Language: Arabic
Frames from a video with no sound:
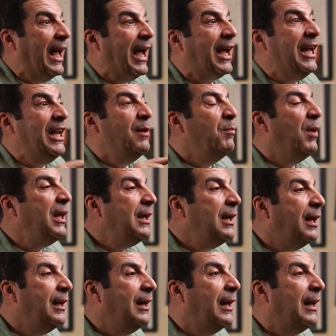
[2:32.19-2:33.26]

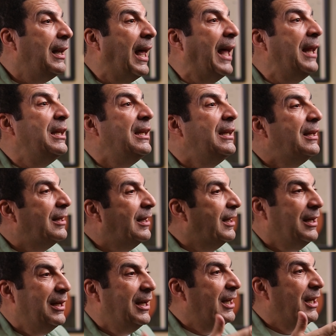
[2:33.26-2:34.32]
علميا لان
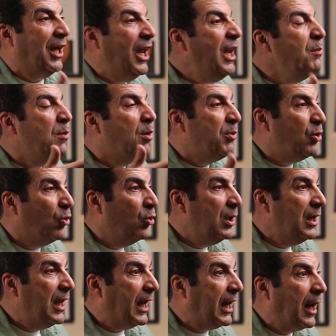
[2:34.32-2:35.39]
العلم
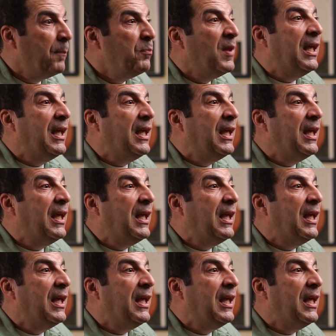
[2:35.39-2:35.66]
بيقول لك